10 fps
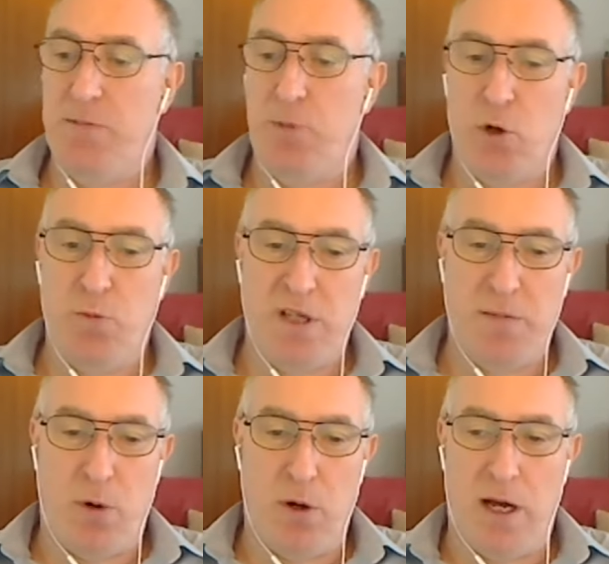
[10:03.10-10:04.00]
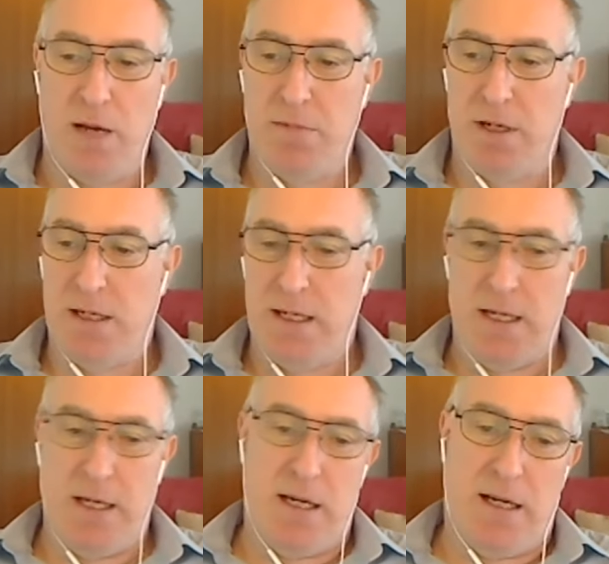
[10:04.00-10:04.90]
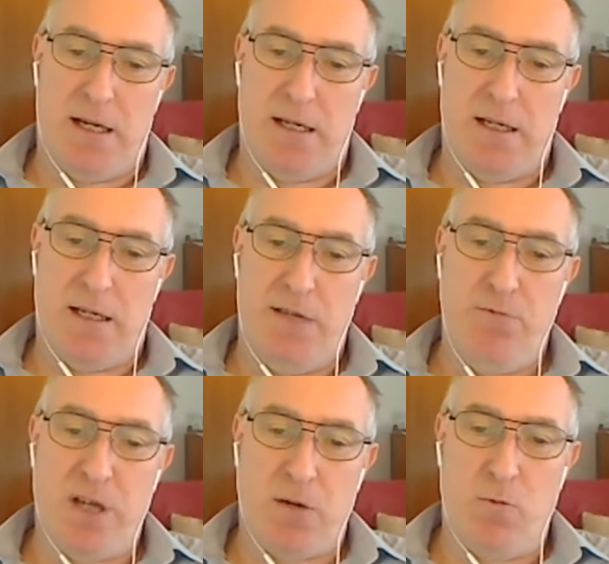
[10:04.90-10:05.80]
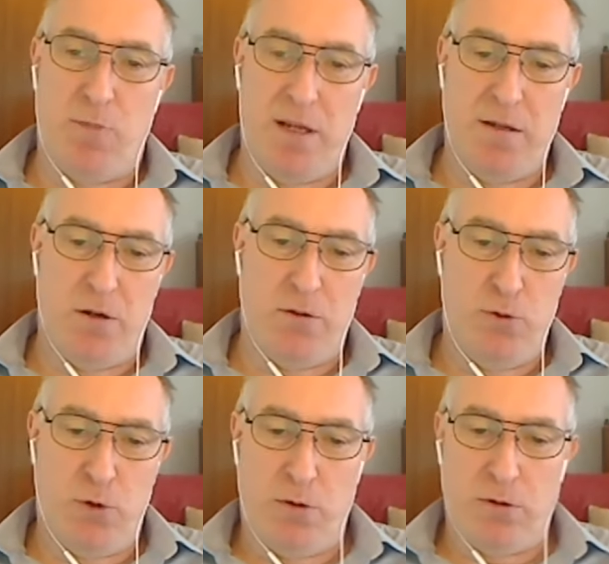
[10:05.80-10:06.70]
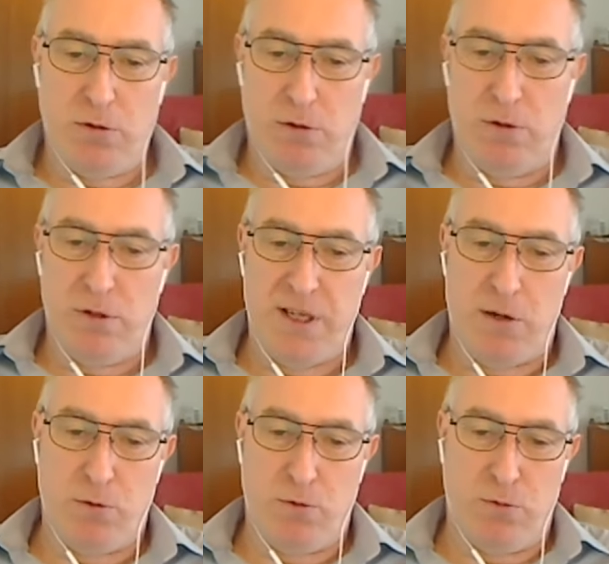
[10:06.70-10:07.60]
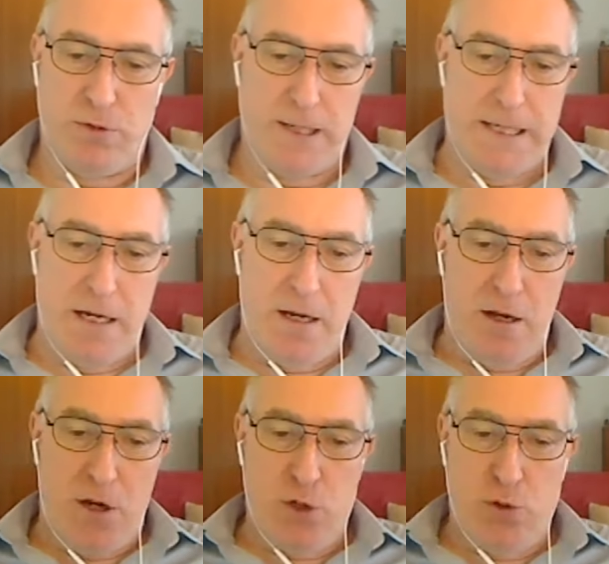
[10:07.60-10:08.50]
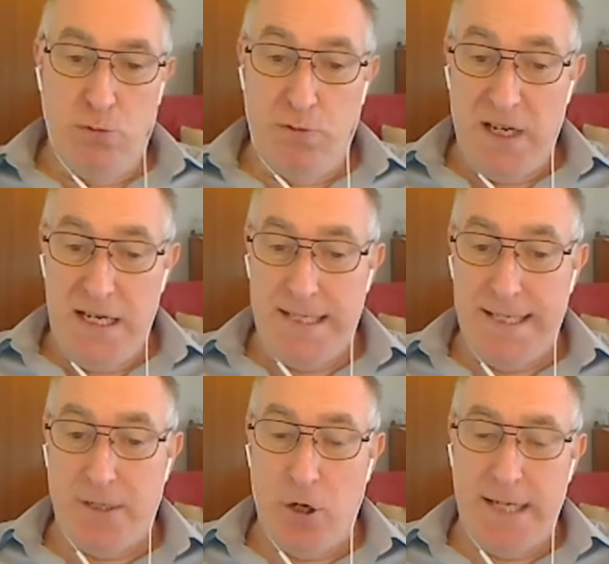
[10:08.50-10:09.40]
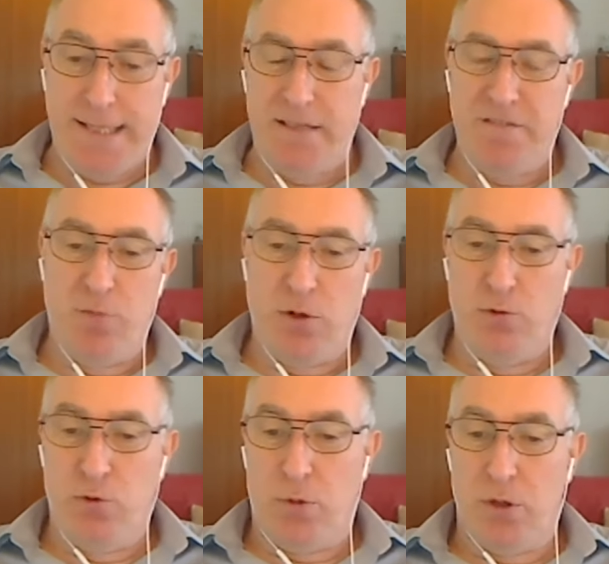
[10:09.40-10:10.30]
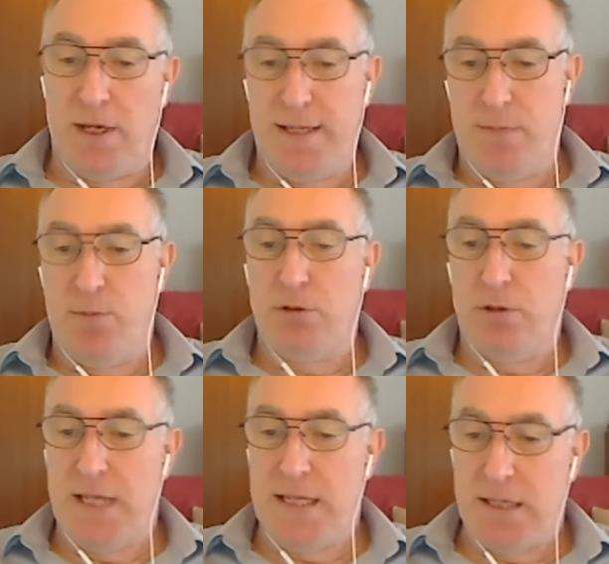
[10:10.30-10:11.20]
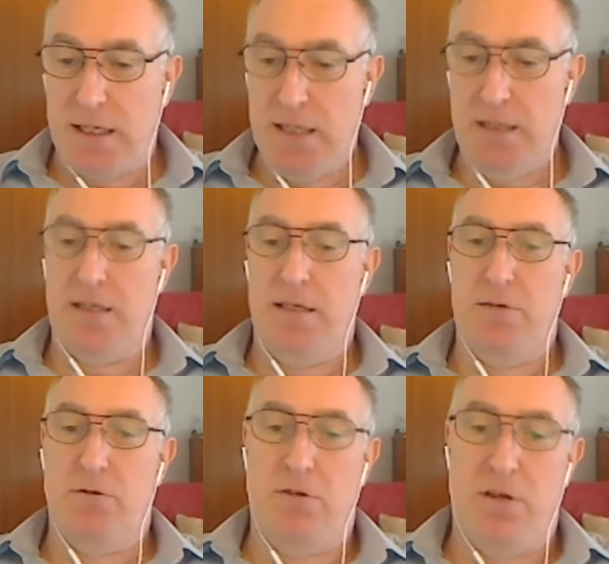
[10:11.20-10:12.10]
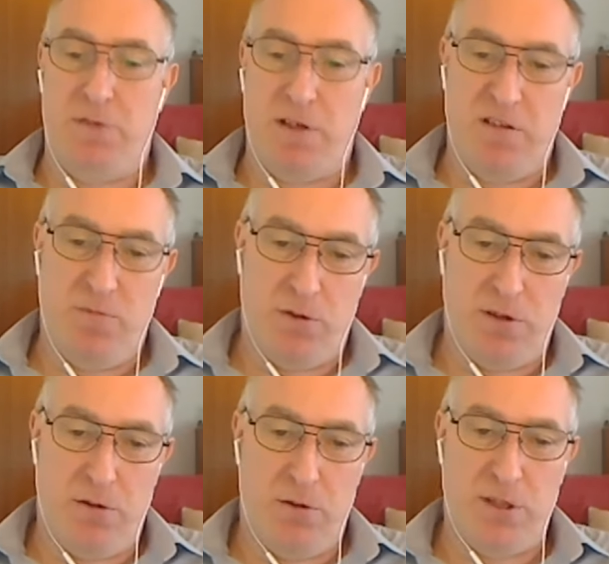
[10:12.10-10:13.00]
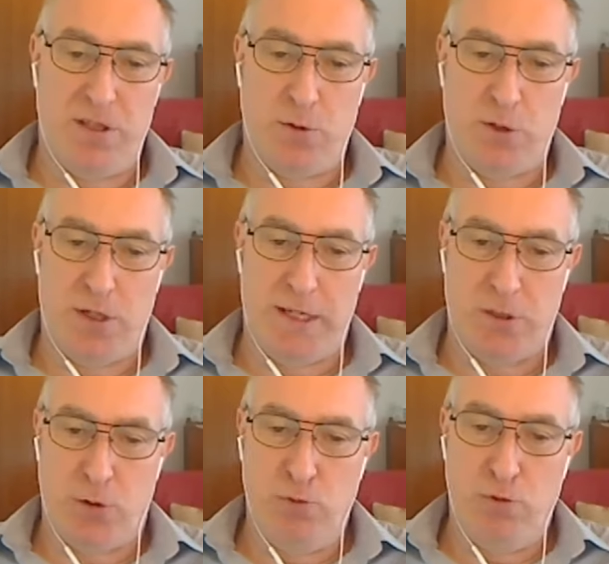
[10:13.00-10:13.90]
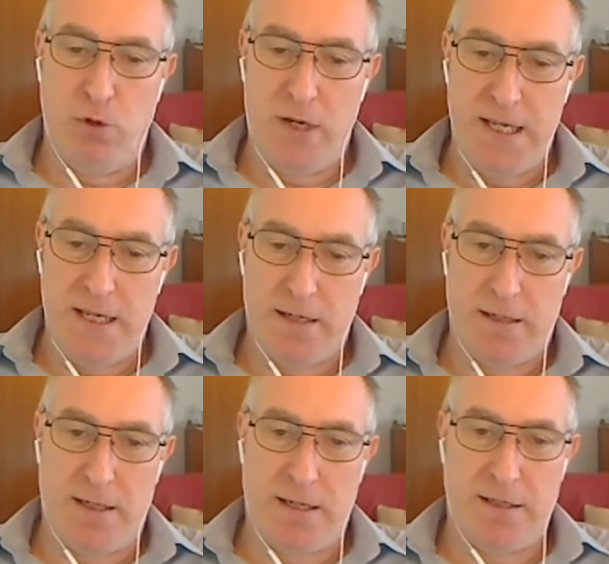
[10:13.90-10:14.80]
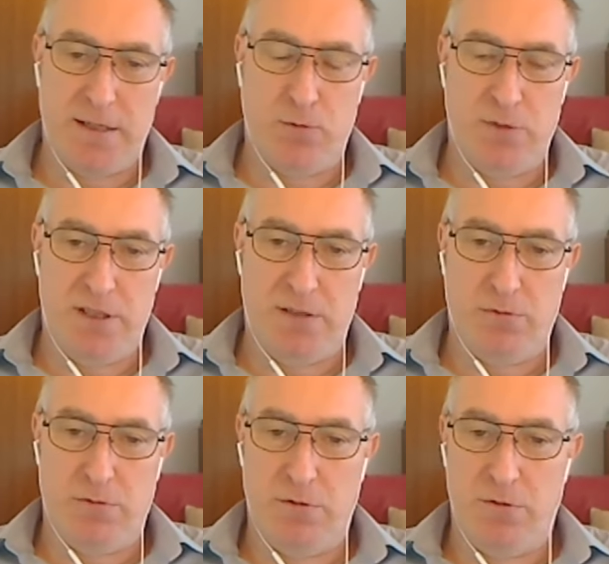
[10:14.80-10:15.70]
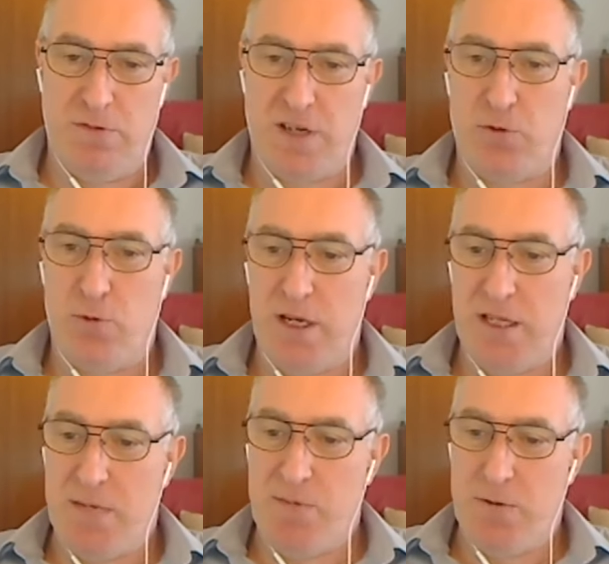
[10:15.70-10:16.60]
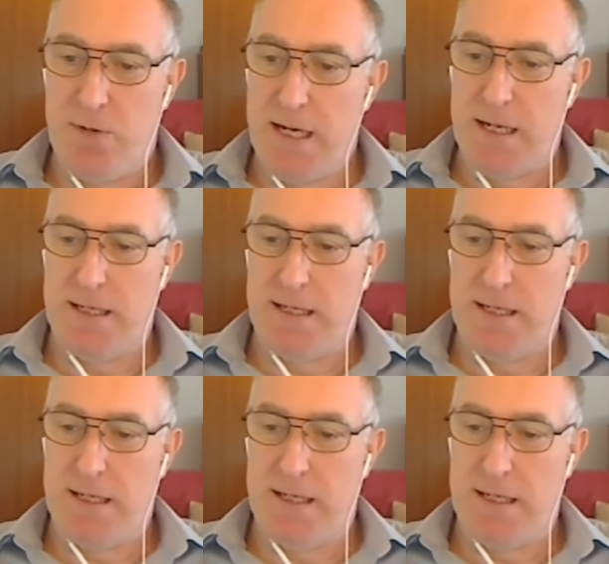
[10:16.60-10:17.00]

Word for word: au comité de programme et nous accompagne durant ces rencontres. Je nous félicite collectivement du nombre très important d'inscrits qui, euh, effectivement, euh, sont sans doute lié à ces conditions euh, virtuelles inhabituelles.